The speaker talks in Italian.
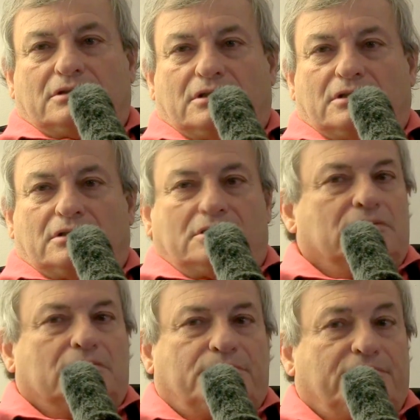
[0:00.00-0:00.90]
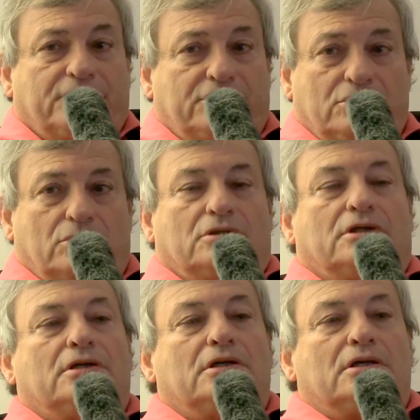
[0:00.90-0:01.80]
questa
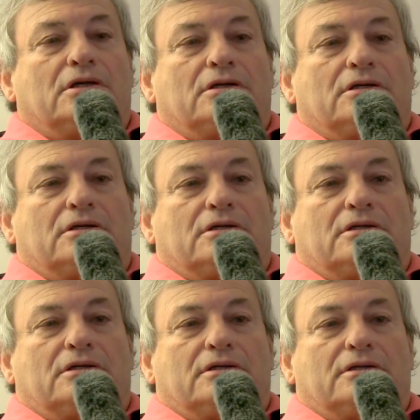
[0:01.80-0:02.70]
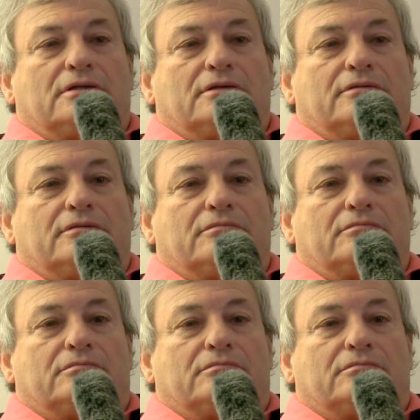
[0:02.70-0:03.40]
prefazione eh,